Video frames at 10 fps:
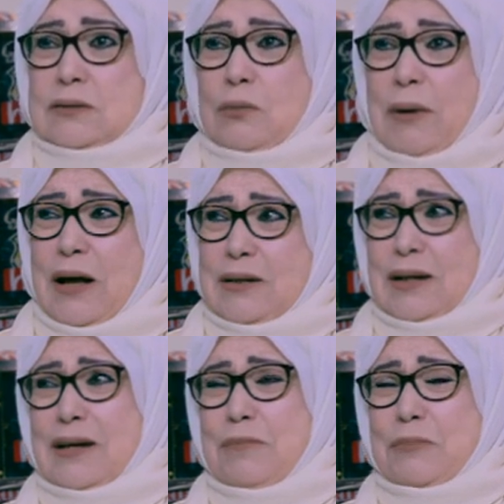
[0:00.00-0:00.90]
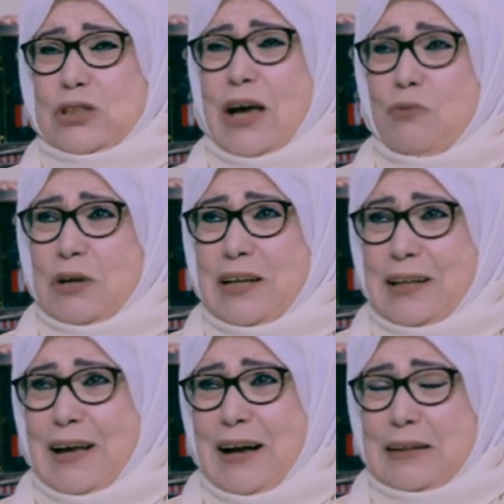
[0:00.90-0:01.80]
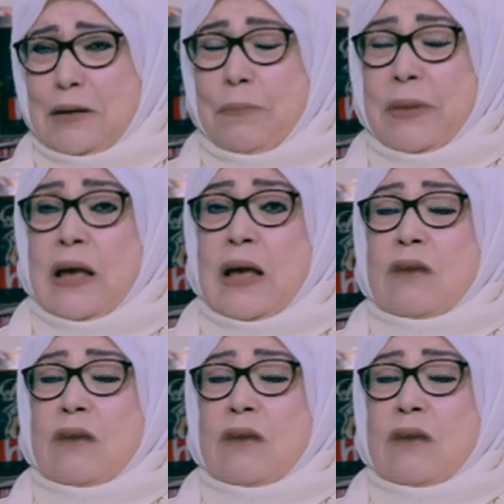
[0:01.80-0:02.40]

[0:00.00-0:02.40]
سبحان الله مش قوي كده يعني أيوة. آه.